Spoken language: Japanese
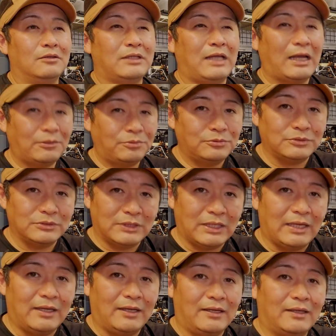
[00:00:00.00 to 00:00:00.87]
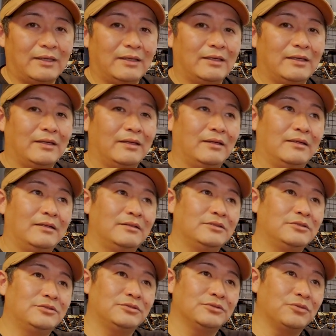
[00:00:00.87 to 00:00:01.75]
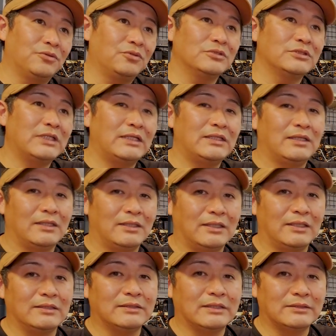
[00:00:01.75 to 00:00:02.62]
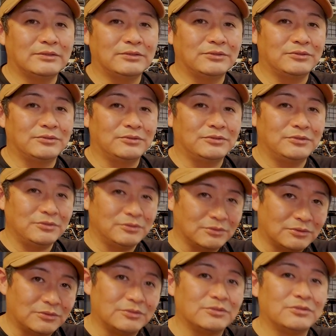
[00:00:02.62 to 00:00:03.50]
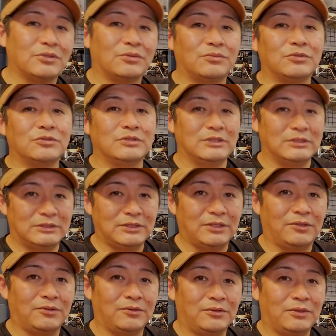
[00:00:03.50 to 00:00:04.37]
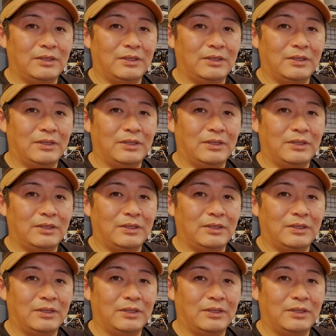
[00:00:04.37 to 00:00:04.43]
多分ね、通報された警察すぐ来ると思うんですよ。